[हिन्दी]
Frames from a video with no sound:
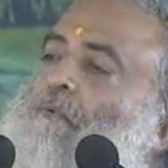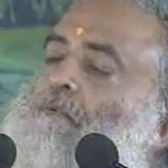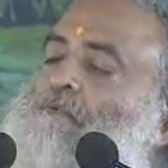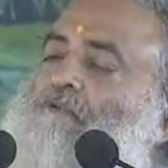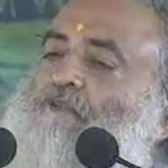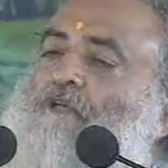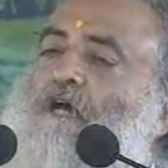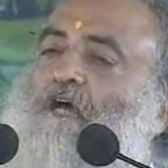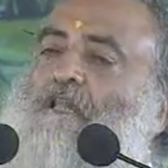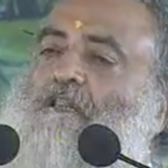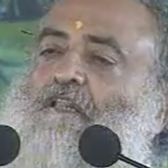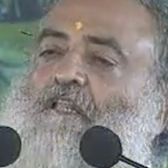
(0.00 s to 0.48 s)

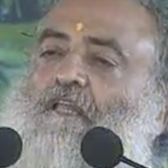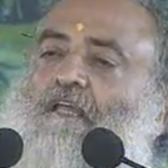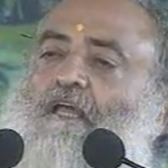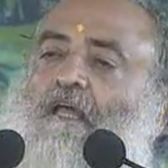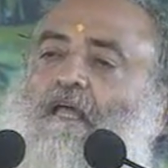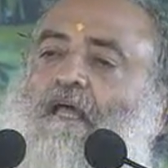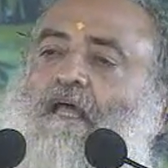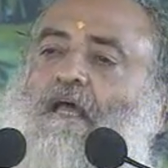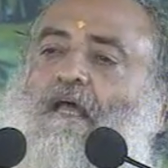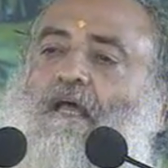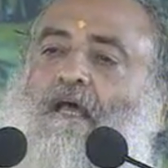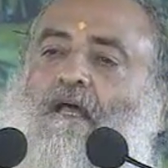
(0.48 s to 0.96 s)
जाते हैं
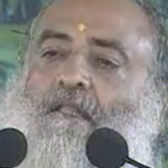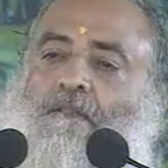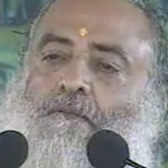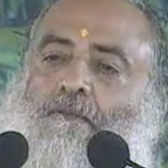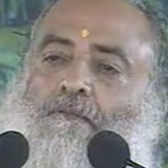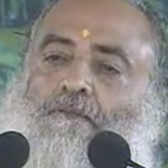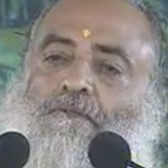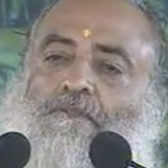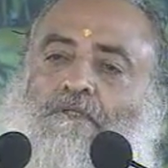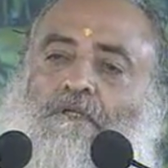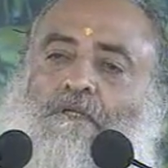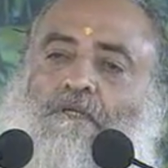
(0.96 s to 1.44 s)

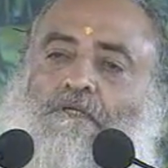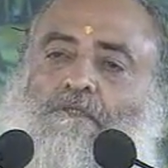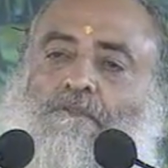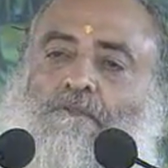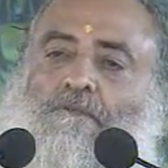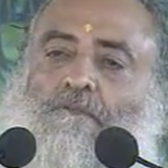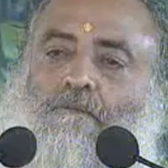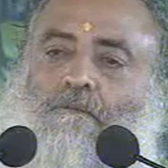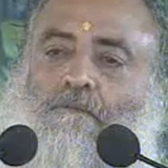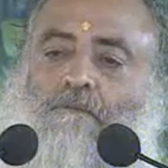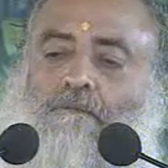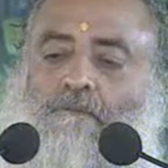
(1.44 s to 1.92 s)
दूसरे
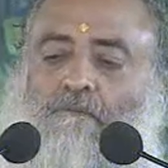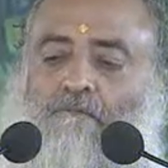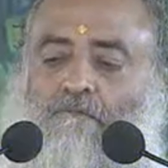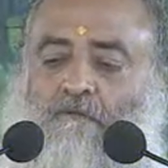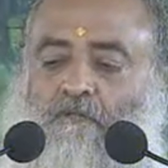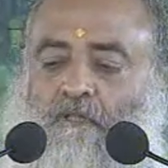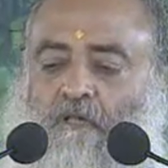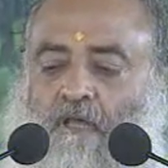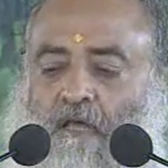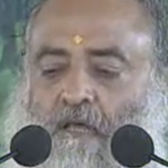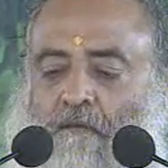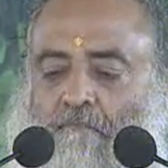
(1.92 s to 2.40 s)
सुख
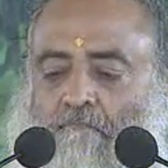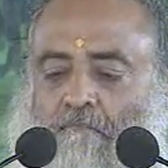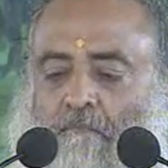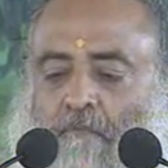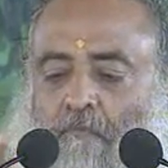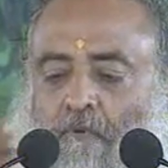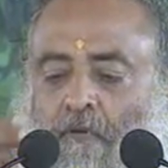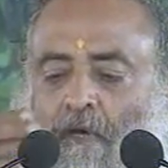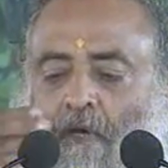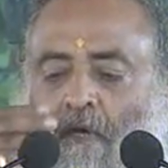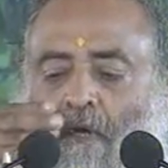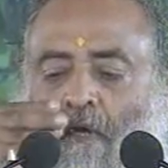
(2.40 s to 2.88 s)
सुविधा
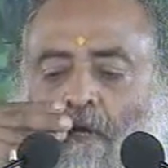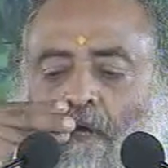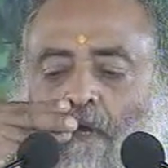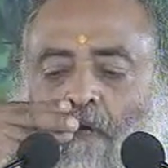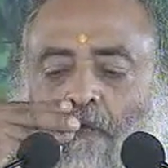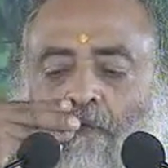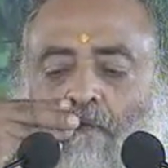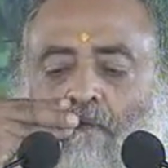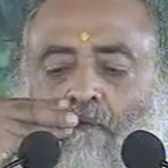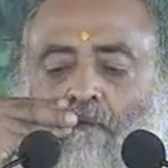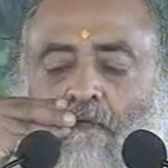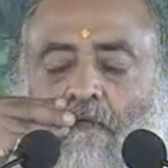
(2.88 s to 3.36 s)

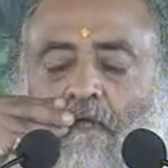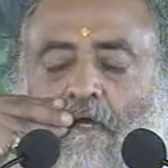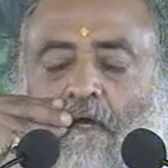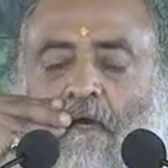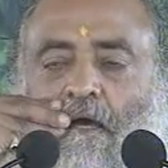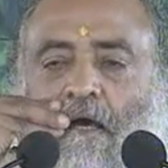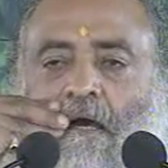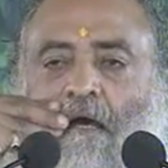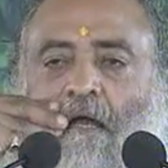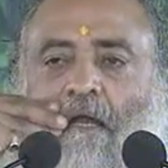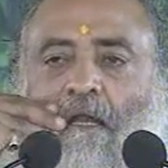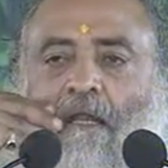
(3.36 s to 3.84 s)
माधुर्य
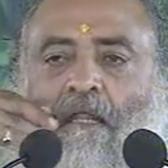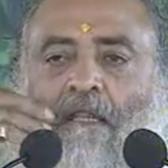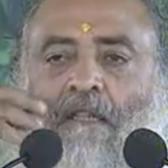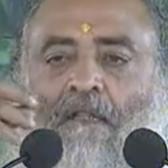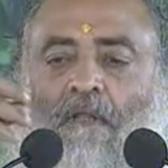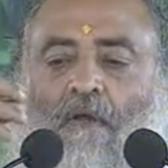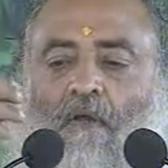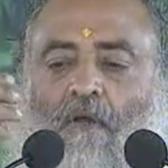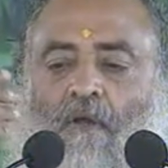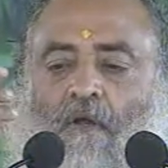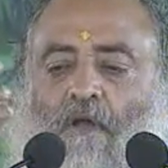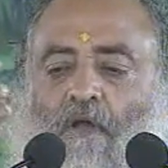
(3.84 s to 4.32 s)
आनंद
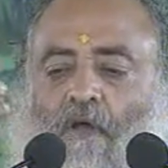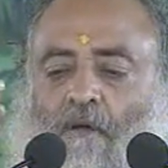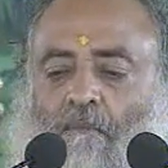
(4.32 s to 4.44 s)
और